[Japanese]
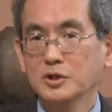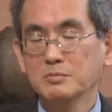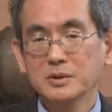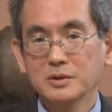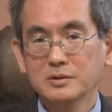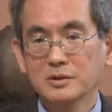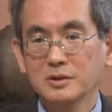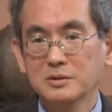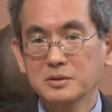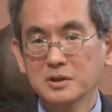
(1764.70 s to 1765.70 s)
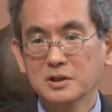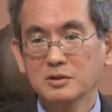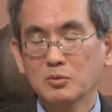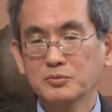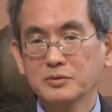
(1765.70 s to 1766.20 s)
今だって決定的
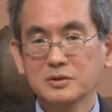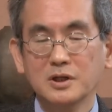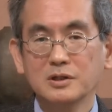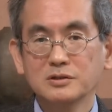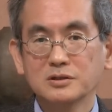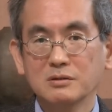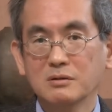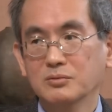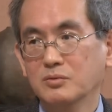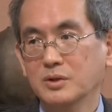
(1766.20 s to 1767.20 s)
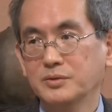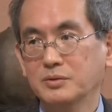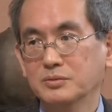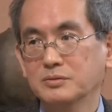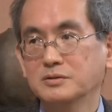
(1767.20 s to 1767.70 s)
に本当に対立してるかどうかってい
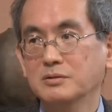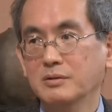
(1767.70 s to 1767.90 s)
うことですよ